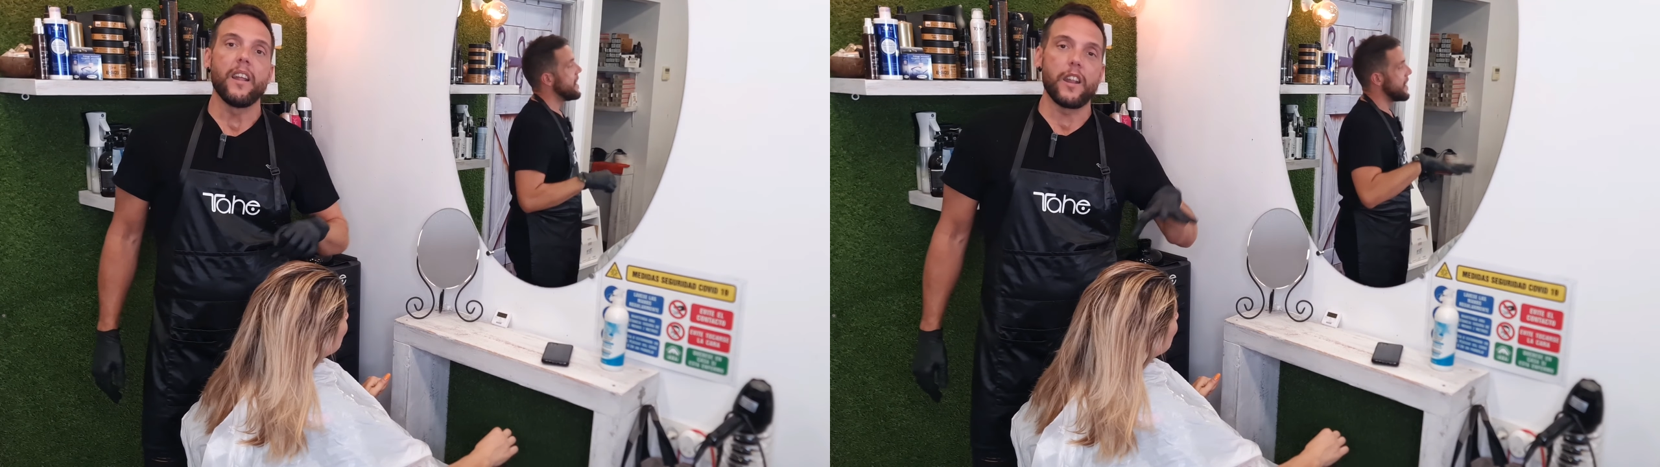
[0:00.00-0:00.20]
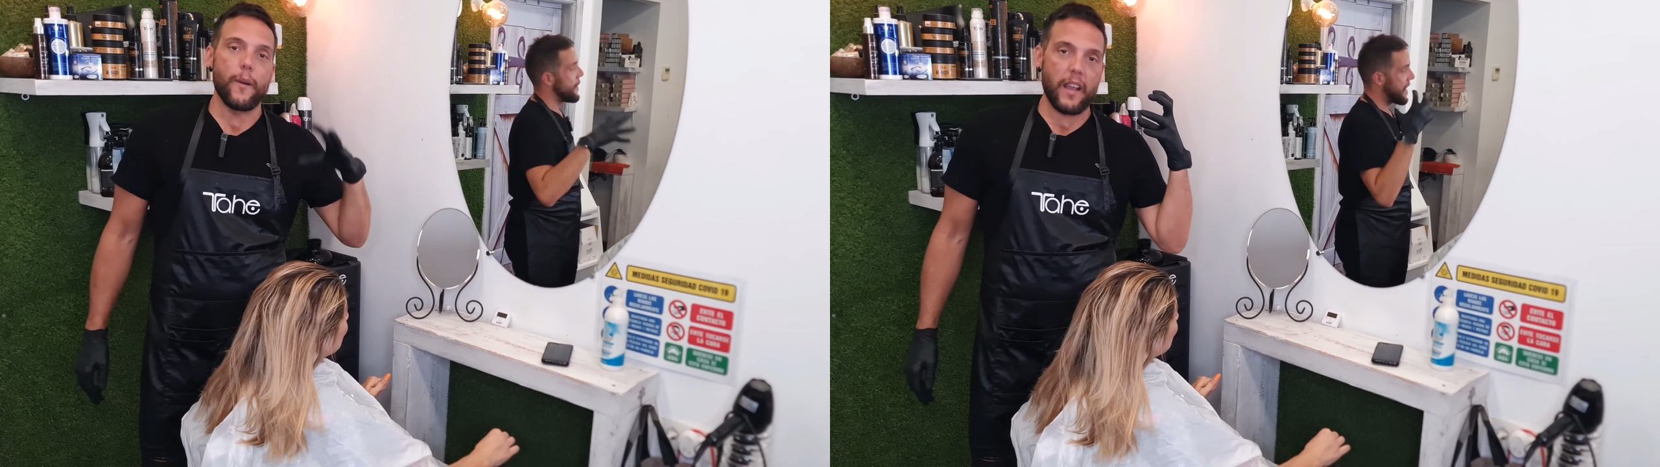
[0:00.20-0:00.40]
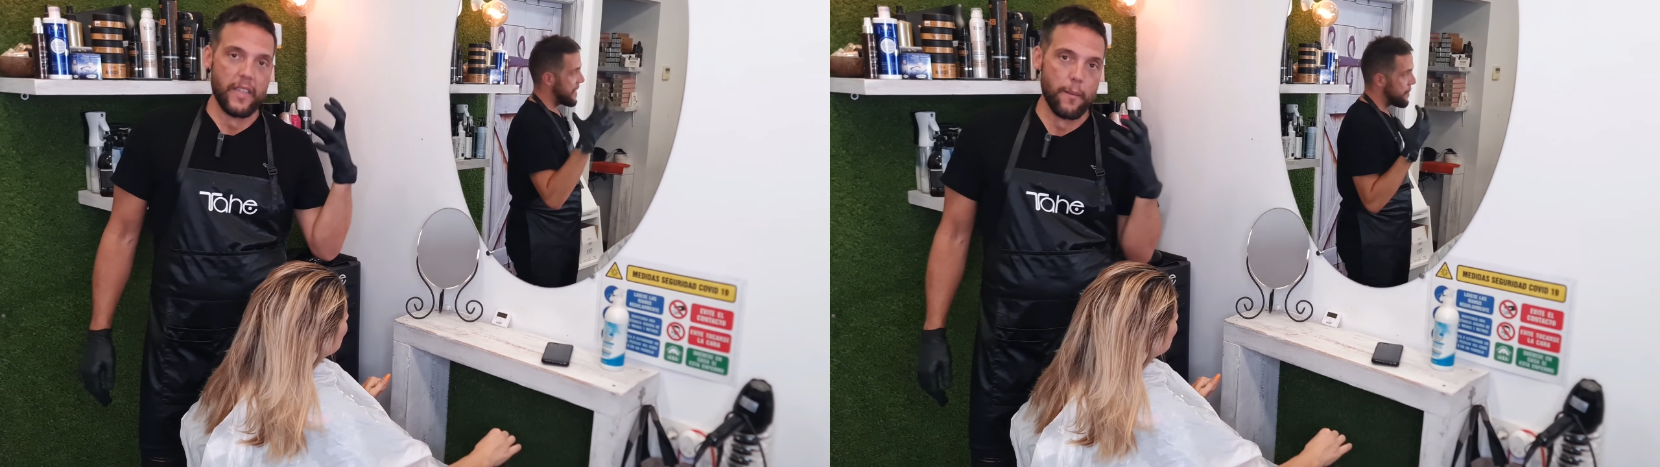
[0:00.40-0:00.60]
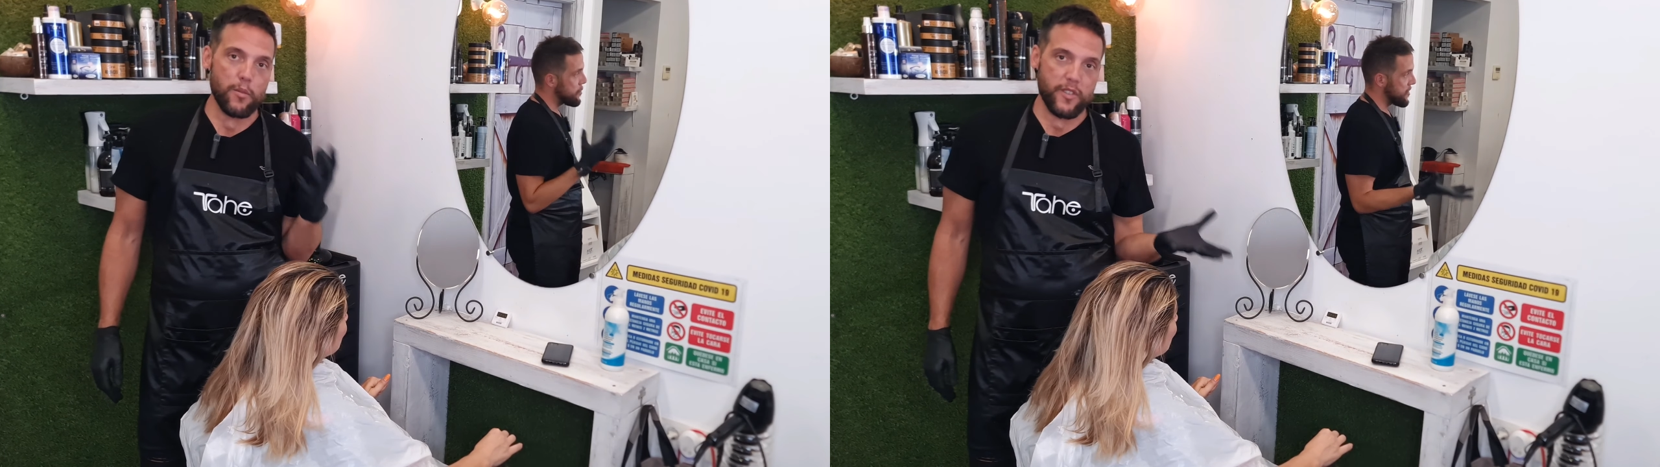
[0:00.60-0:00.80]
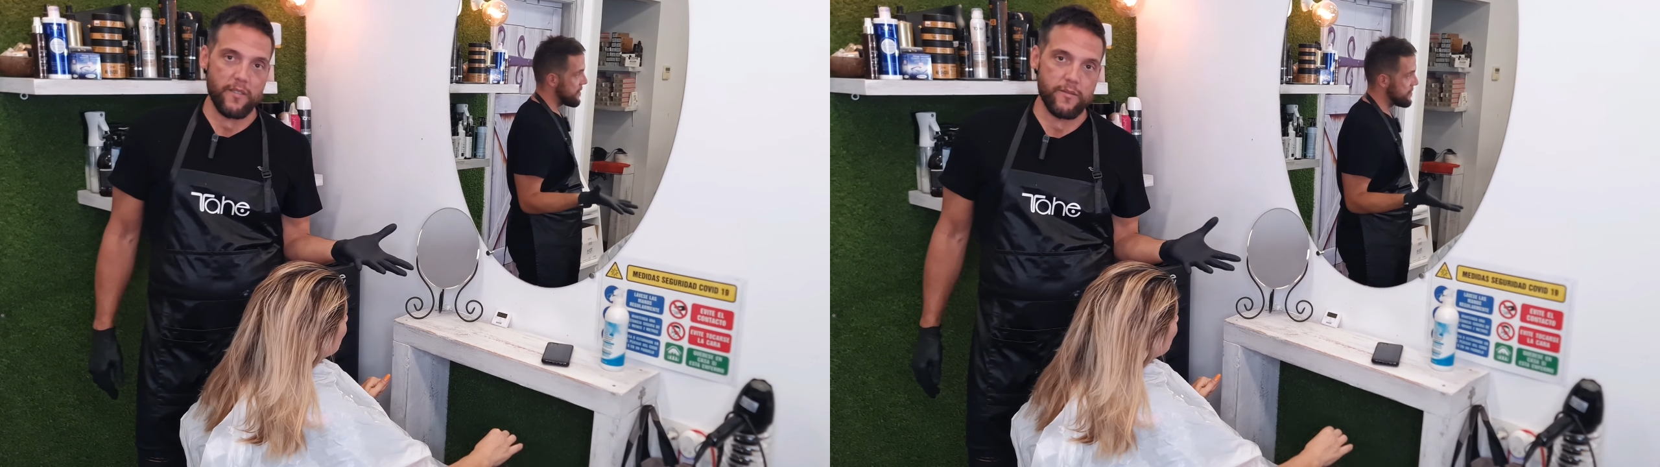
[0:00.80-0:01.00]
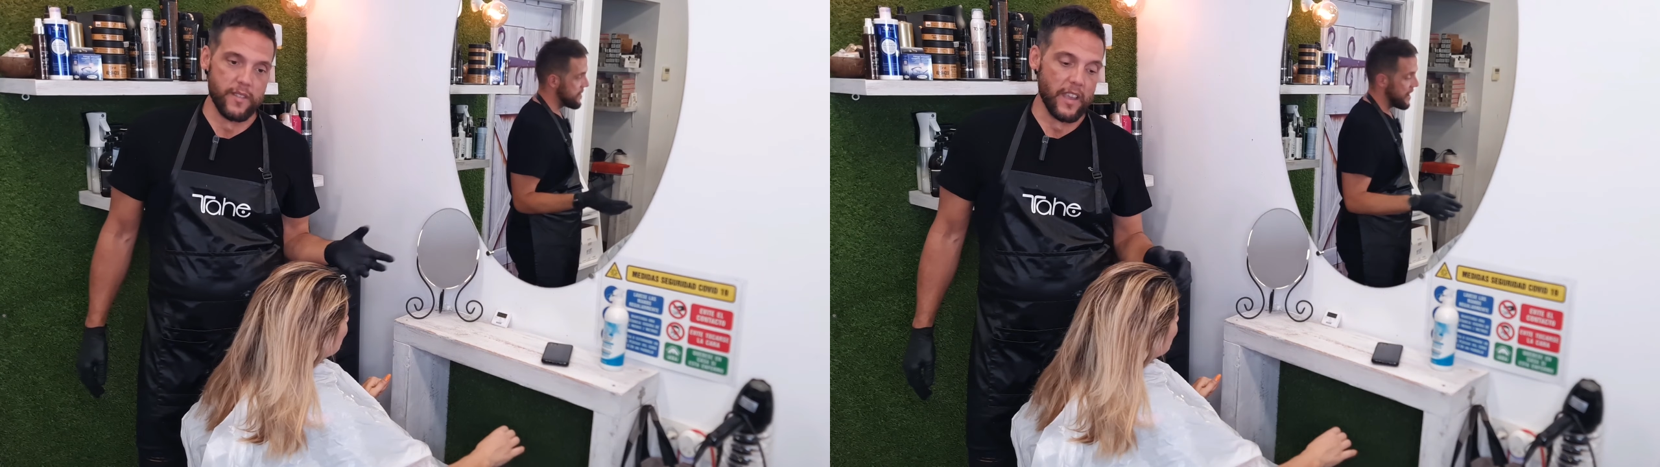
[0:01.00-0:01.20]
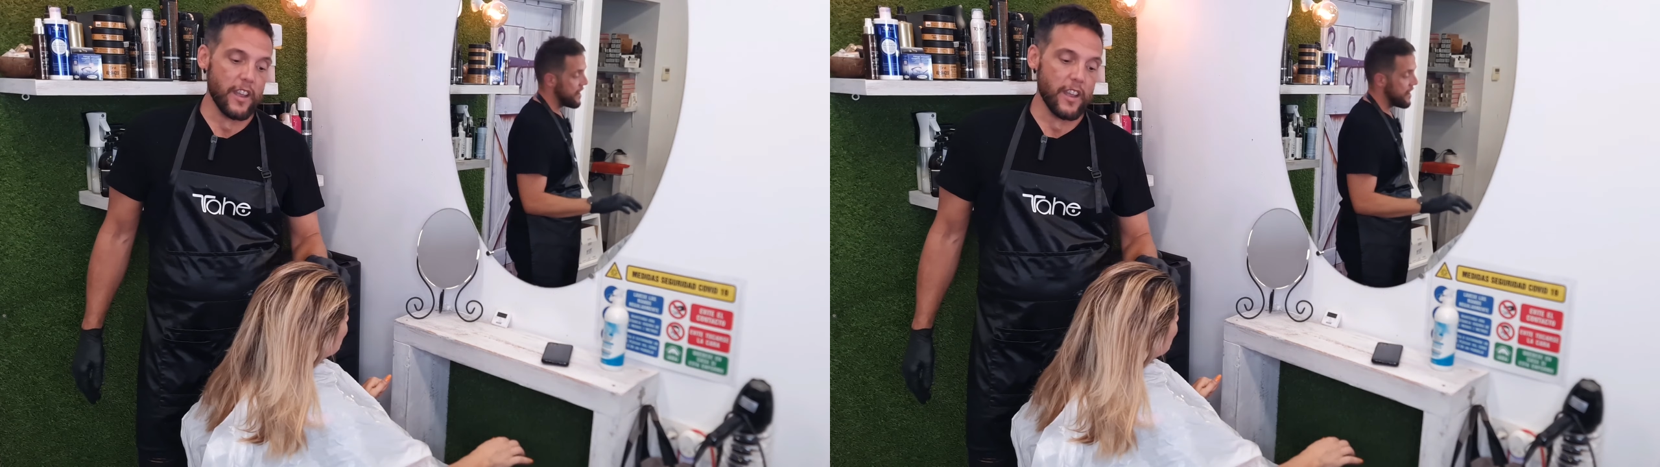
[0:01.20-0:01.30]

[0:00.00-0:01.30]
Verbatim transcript: le va a quedar potente